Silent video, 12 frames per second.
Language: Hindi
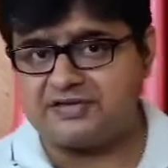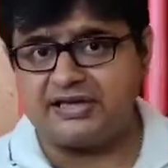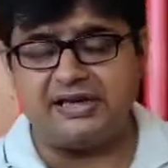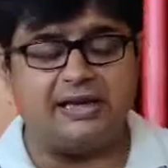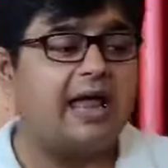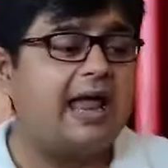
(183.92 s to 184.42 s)
have
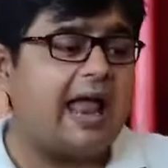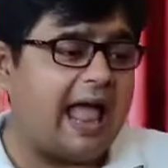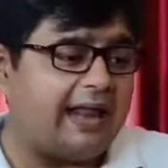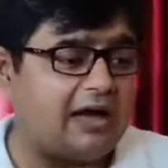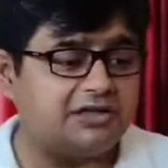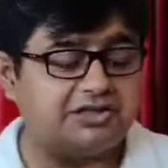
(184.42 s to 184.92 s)
seen
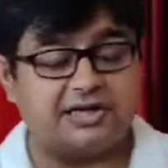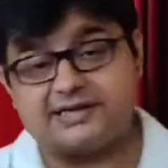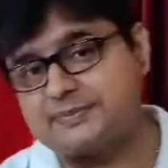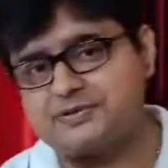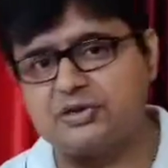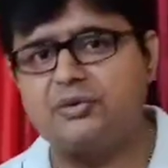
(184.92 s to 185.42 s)
and Akshay
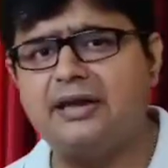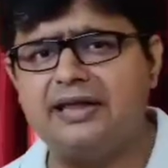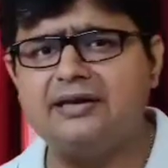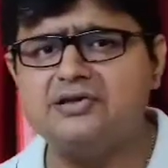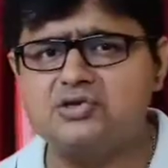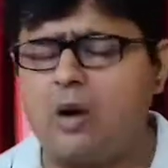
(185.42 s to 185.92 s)
subsequently
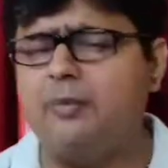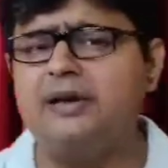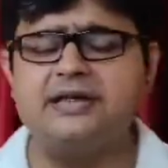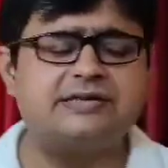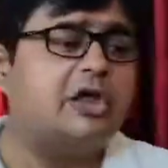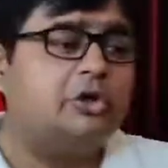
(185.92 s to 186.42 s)
in his
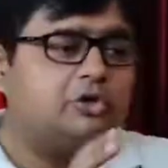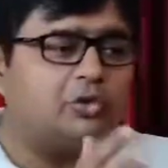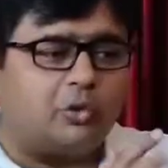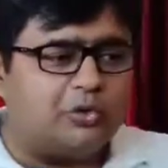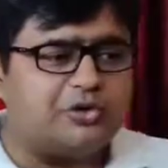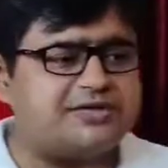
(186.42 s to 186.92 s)
comedies तो
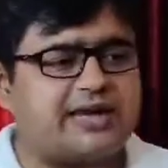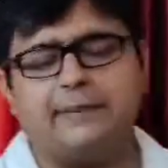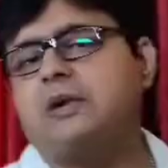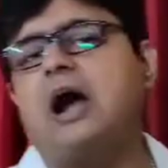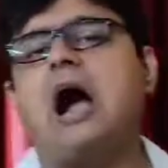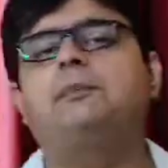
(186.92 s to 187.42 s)
उस
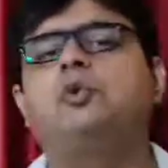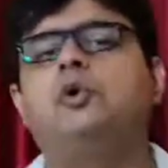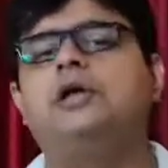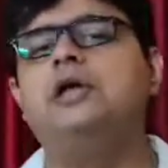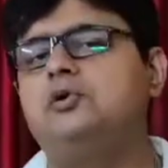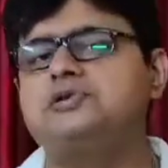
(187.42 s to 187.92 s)
टाइप का आपको
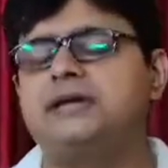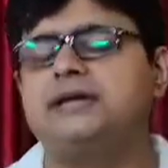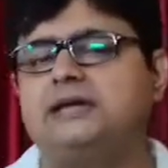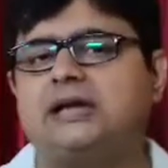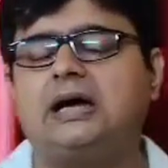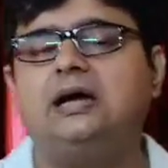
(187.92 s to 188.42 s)
हीरो
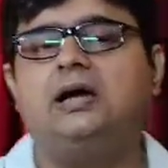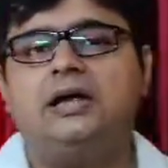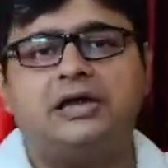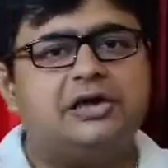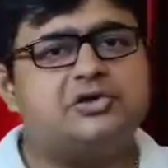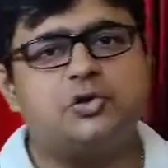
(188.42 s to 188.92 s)
चाहिए था
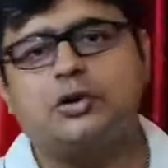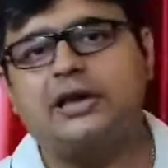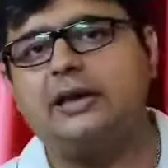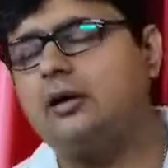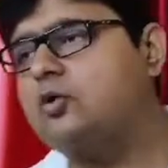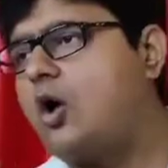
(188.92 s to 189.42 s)
कि जो कि
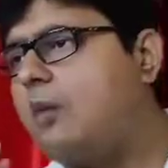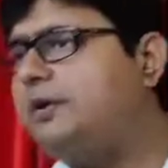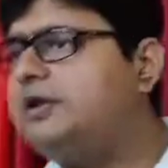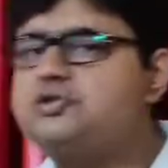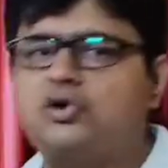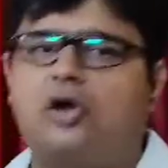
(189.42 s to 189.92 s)

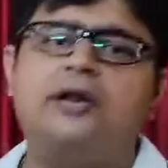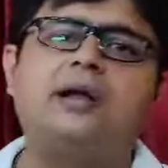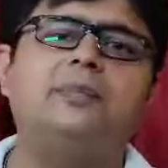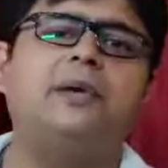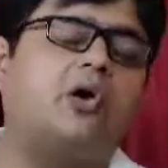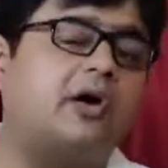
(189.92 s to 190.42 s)
कॉमेडी
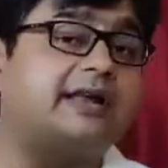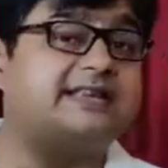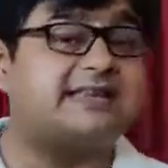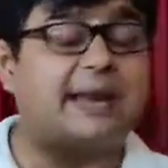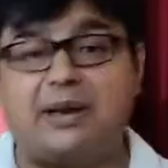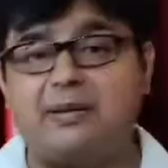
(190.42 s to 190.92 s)
जॉनरा में और
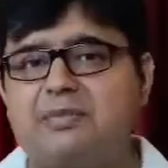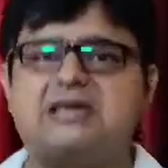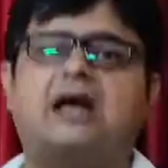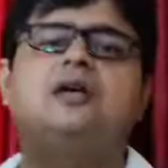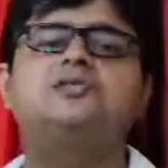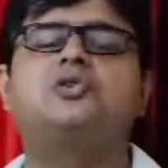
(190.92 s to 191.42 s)
इस टाइप के
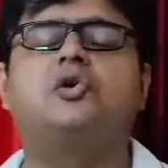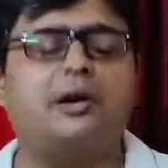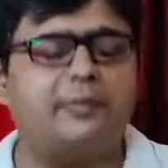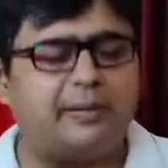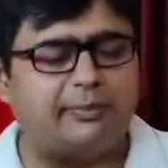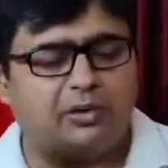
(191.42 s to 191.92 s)
मसाला
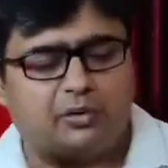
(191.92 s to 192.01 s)
जॉनरा में